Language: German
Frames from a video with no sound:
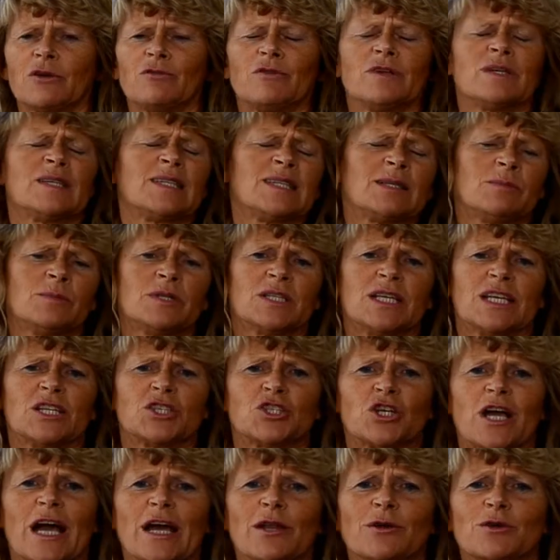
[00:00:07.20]
Wie sie mit
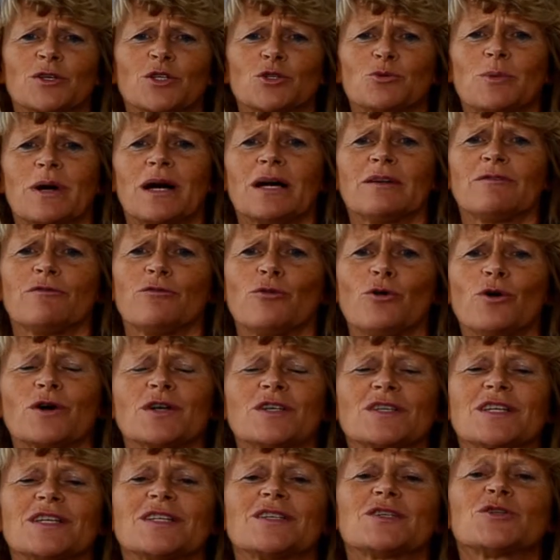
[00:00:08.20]
entscheidungsschwachen
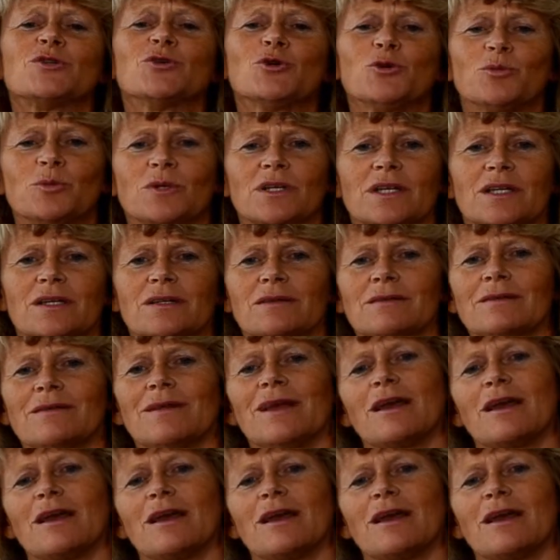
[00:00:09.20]
Vorgesetzten umgehen,